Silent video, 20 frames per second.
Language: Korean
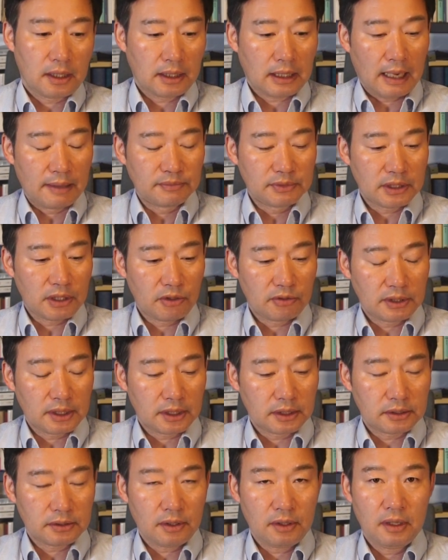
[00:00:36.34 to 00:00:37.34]

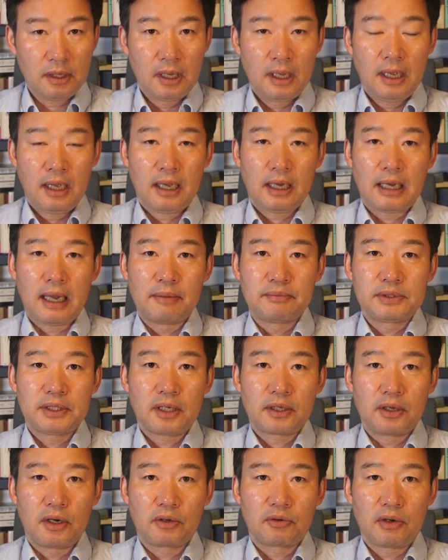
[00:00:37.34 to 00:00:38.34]
감사원에서
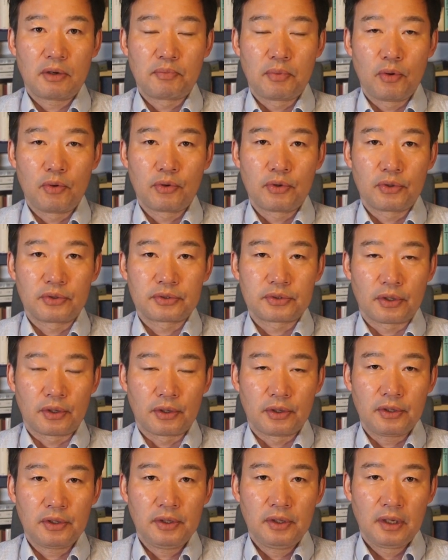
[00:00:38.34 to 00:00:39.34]
감사 결과
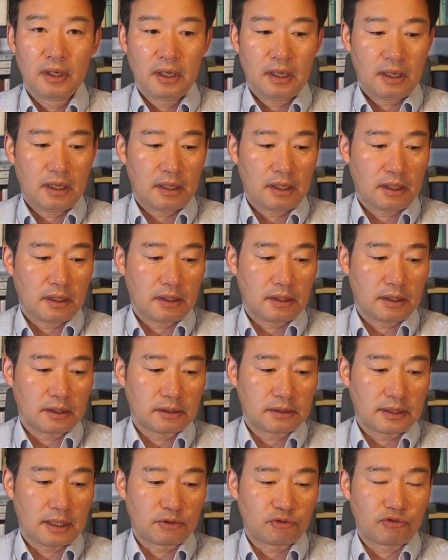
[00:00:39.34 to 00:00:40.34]
보고서
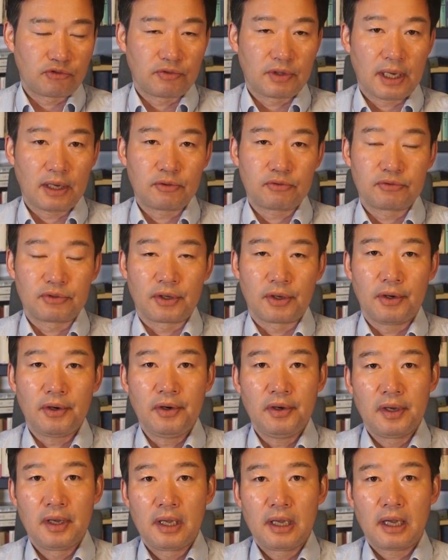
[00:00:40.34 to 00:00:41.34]
어,
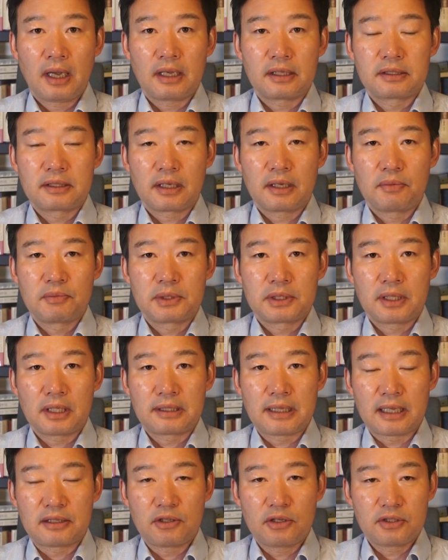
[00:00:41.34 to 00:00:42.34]
제출했고요. 아, 지금 이제
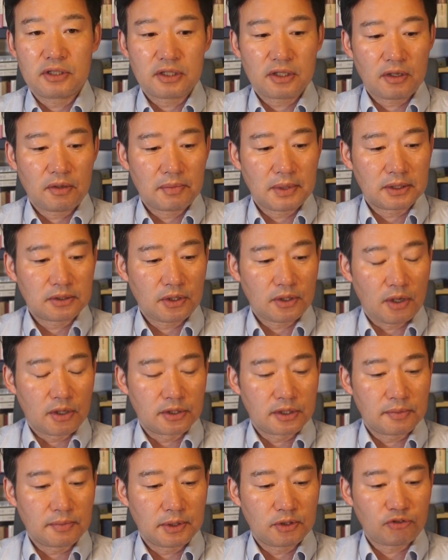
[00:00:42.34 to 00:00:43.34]
대전지검에서
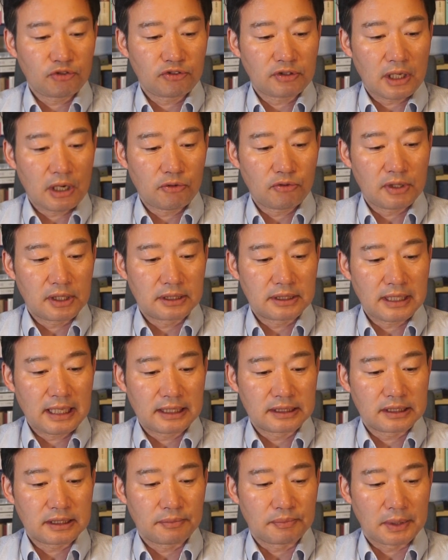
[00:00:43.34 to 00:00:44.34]
열심히 수사하고 있지
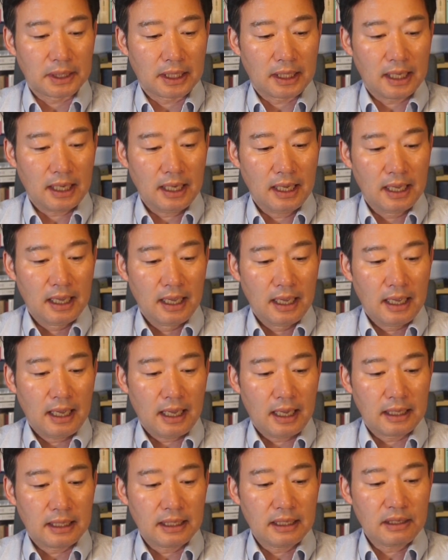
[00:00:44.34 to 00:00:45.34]
않습니까?
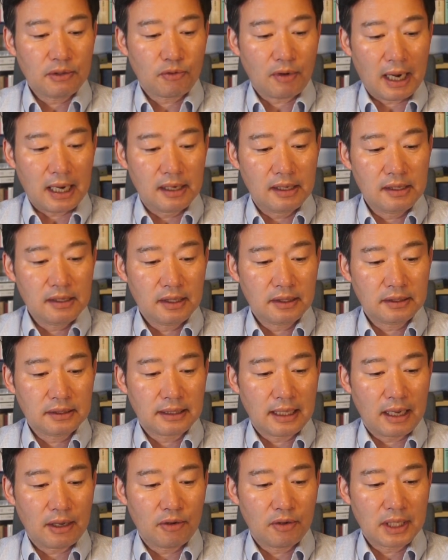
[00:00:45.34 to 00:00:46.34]
아, 이
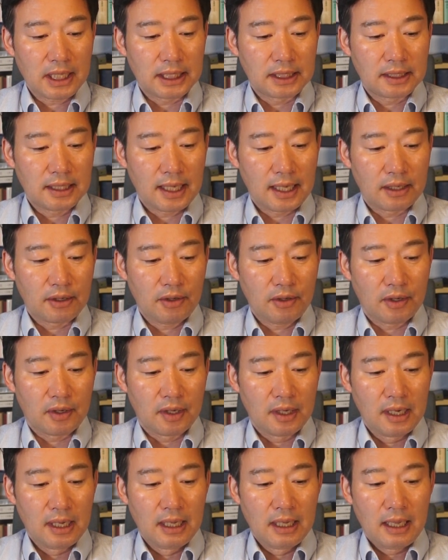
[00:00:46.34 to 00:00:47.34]
관련
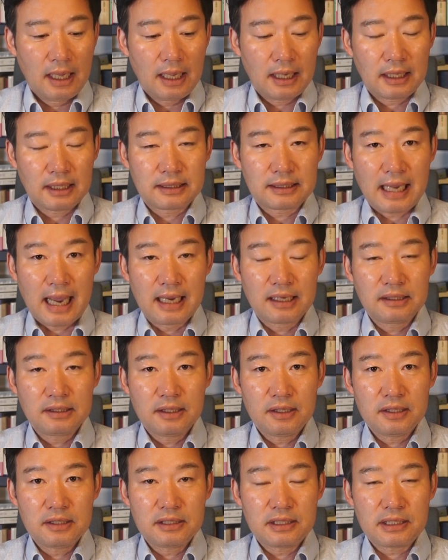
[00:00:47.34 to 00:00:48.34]
내용인데요. 그러니까
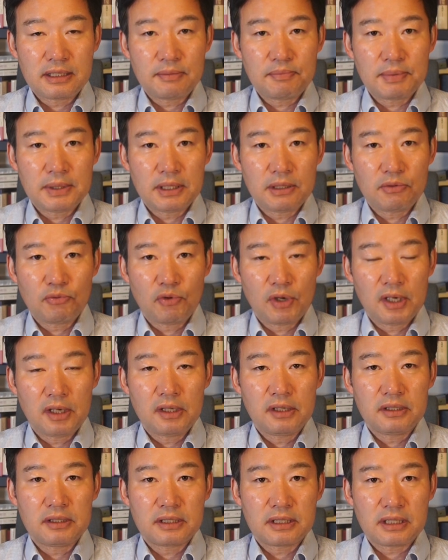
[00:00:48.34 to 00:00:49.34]
작년
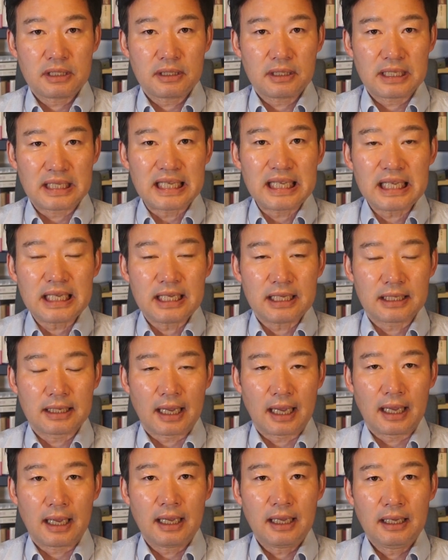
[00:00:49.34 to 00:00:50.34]
12월
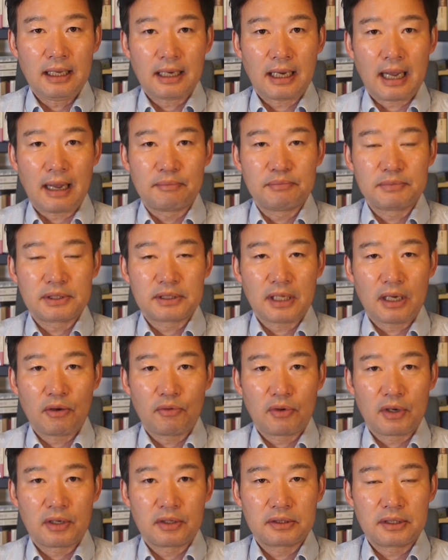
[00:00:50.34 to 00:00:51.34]
2일에
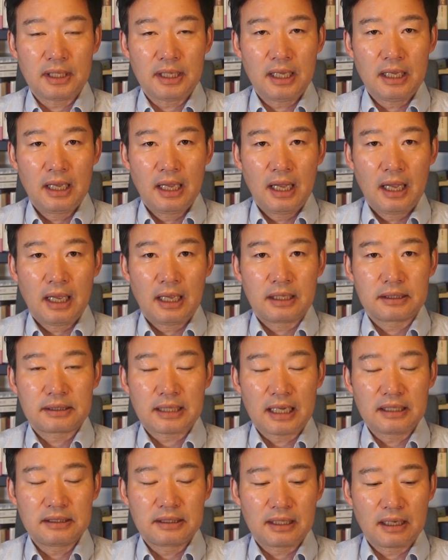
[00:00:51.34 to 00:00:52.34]
감사원이
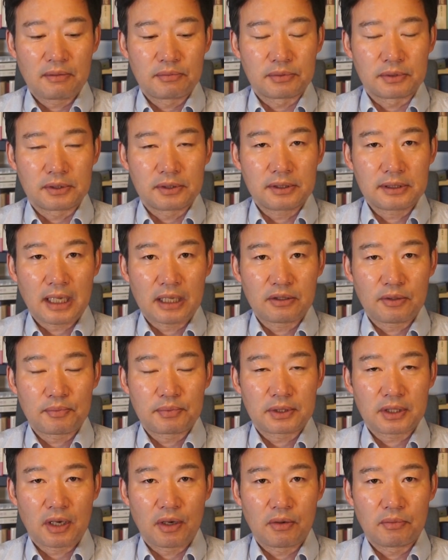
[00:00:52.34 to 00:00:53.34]
산자부
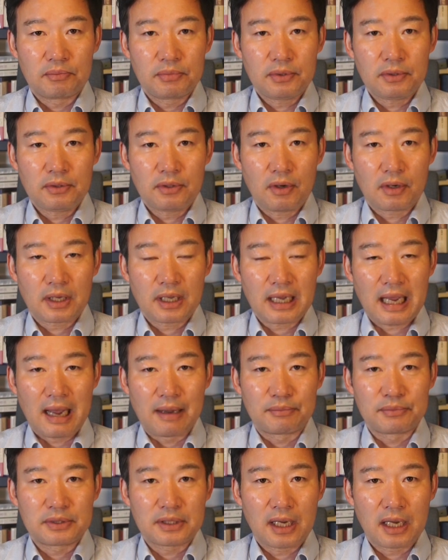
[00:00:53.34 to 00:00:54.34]
산업자원부 거기
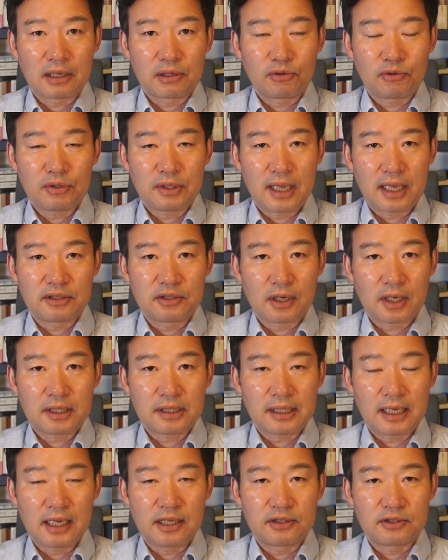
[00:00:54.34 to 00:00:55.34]
감사하기로
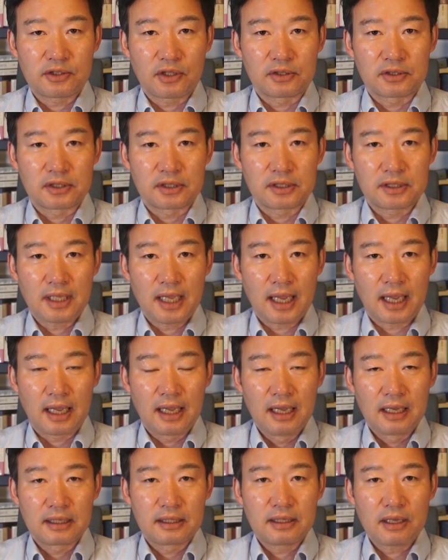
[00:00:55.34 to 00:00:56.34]
예정이 돼
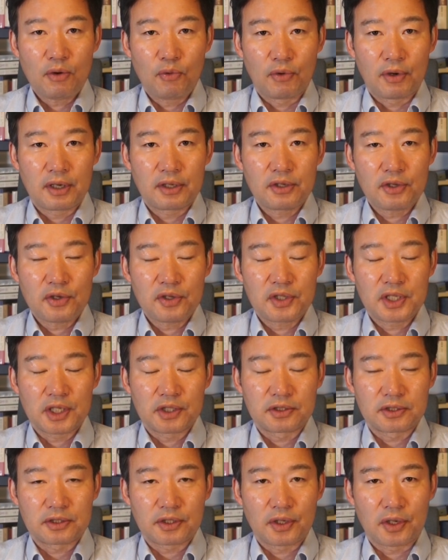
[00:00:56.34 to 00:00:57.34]
있었는데 그게
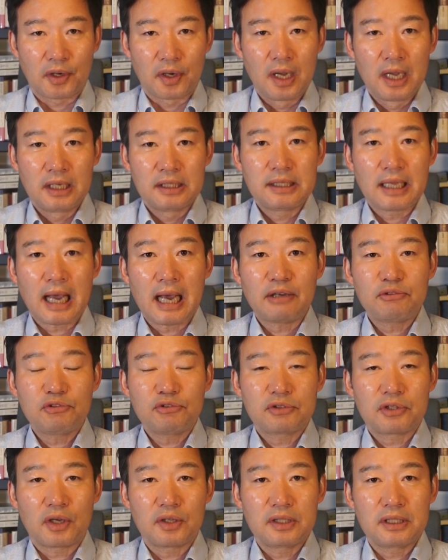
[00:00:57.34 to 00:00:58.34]
월요일이었어요. 근데
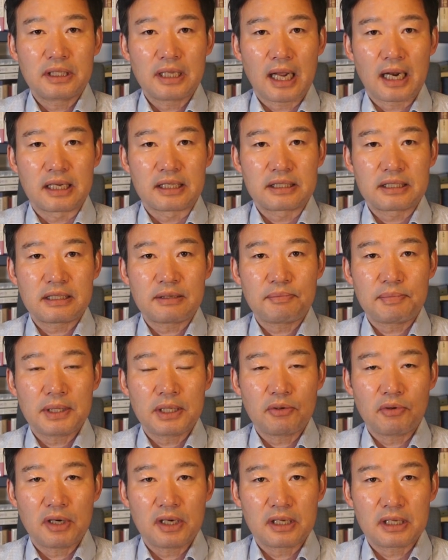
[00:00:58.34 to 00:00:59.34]
하루 전날
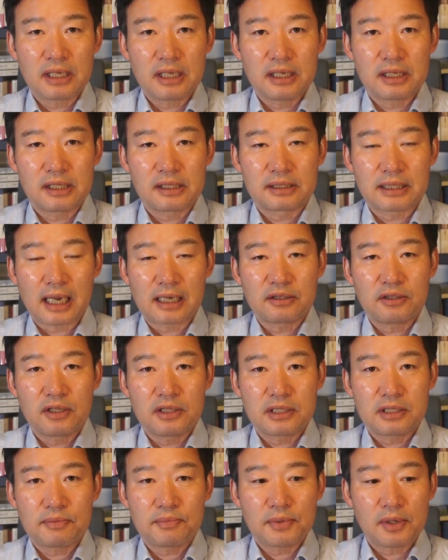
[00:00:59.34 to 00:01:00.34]
12월 1일
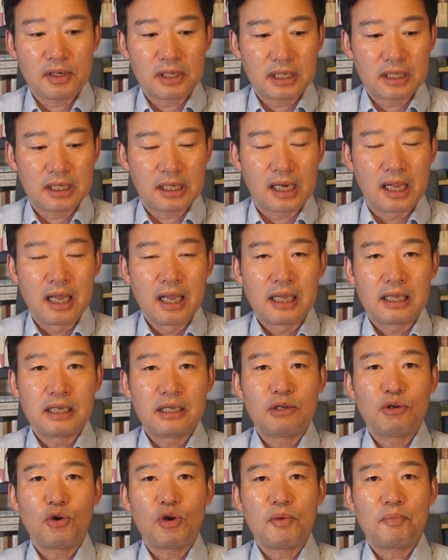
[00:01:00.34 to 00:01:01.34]
작년 12월 1일
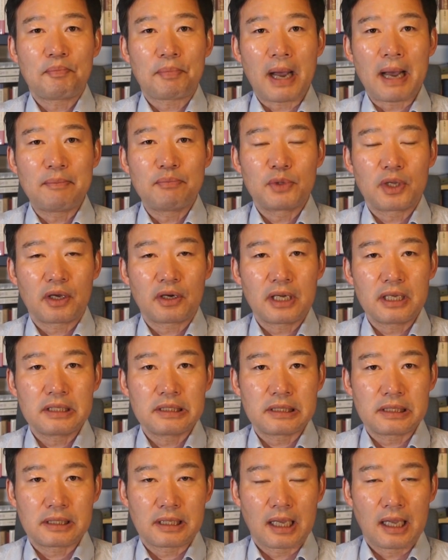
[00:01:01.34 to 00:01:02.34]
일요일 밤
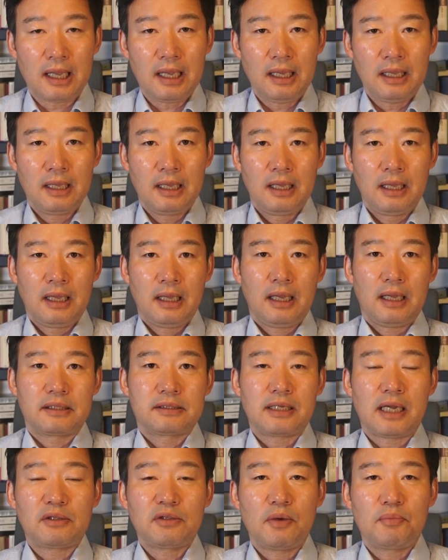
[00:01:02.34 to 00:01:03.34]
11시에
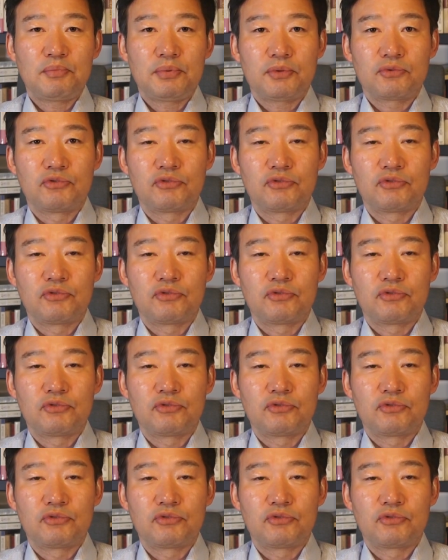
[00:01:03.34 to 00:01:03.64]
산업부